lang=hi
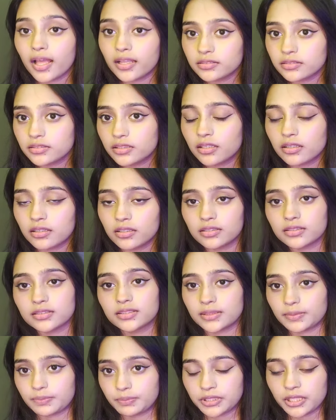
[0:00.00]
एंड थर्ड
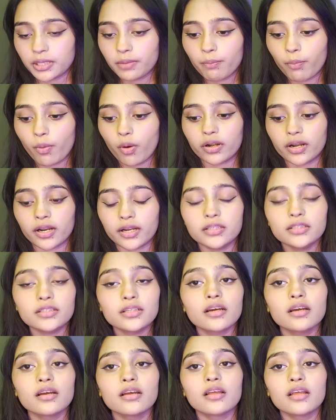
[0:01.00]
सबसे
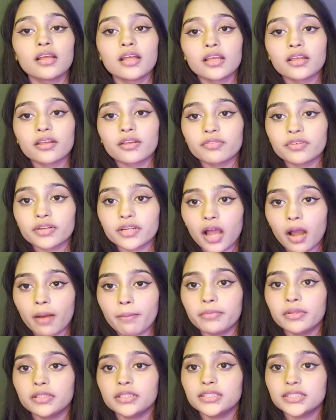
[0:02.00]
इम्पॉर्टेंट कि
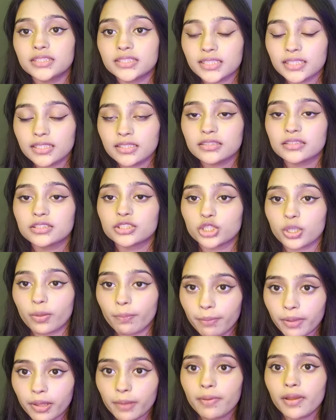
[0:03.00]
विटामिन सी
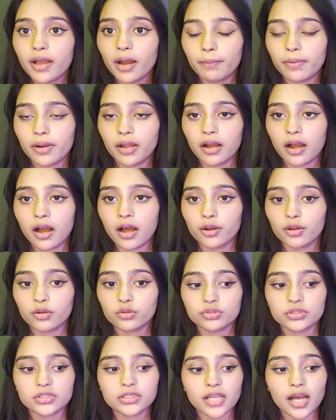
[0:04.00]
जब भी भी आप लगा रहे
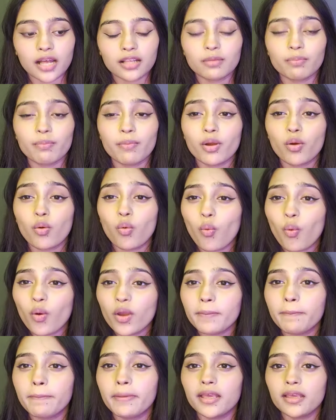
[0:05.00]
हो तो साथ में
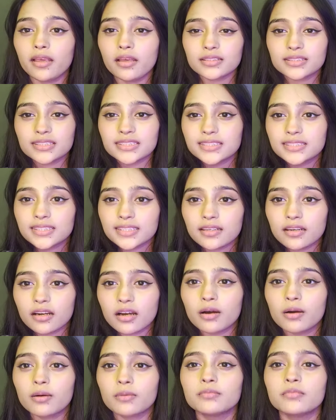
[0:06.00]
कोई भी
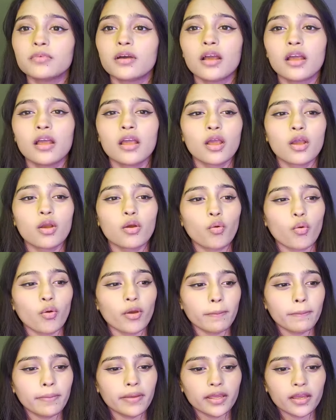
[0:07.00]
सीरम
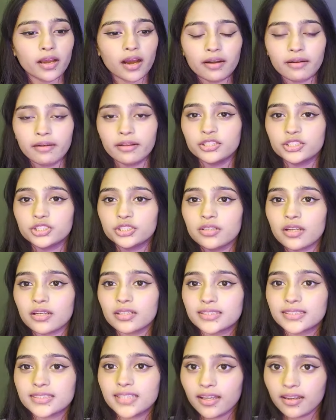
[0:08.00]
कोई भी
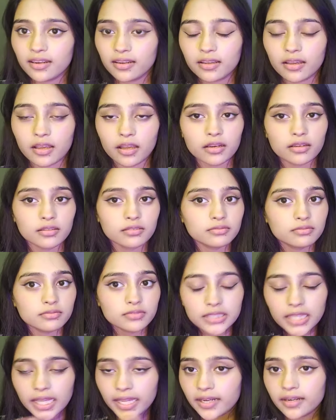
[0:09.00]
एडिशनल स्किन केयर
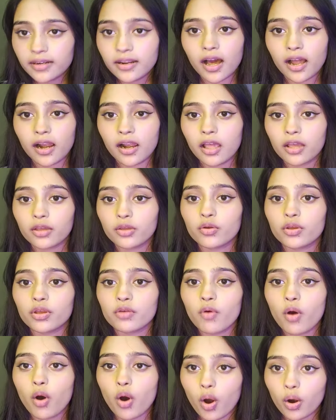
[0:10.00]
नहीं डालना है
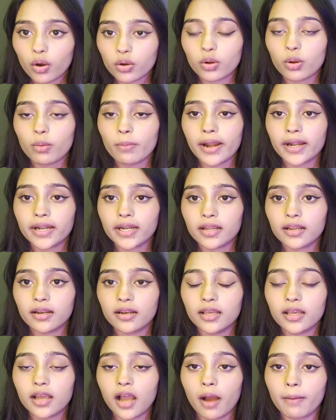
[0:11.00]
क्योंकि वो
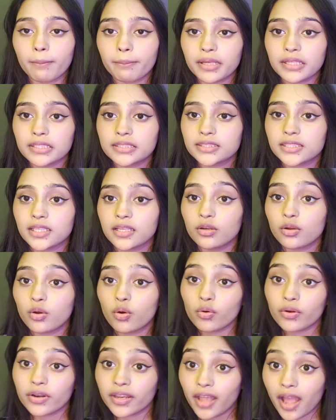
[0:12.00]
ऑटोमेटिकली आपकी स्किन
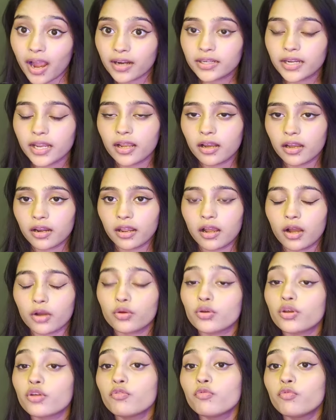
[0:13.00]
को रिएक्ट करेगा
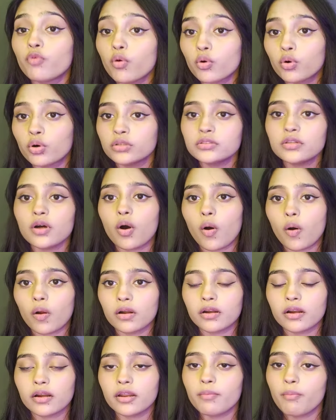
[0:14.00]
क्योंकि वो खुद
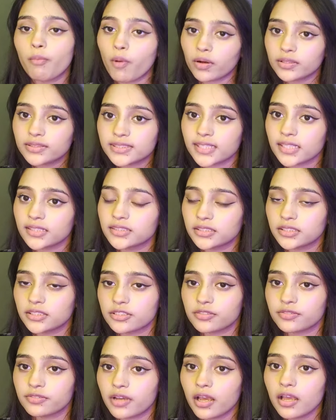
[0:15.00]
ऑलरेडी बहुत
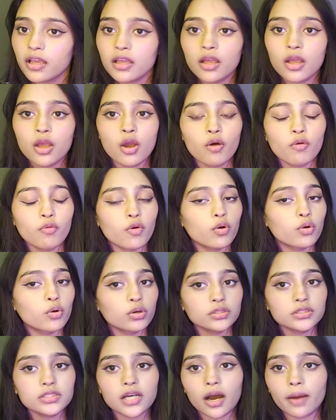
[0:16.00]
सेंसिटिव है वो
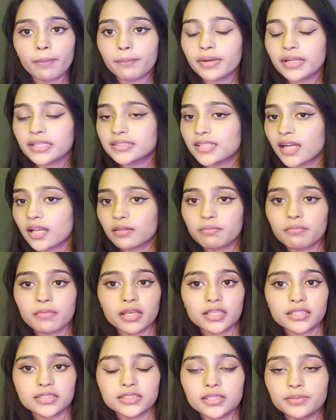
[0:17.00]
खुद अपने साथ
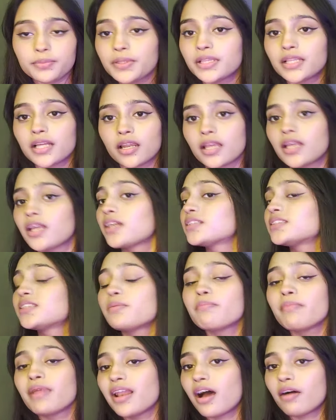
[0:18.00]
में किसी भी तरीके
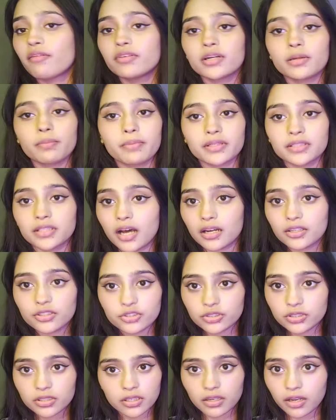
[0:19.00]
से मिलावट
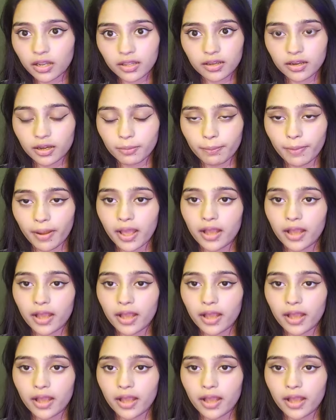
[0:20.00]
बर्दाश्त नहीं कर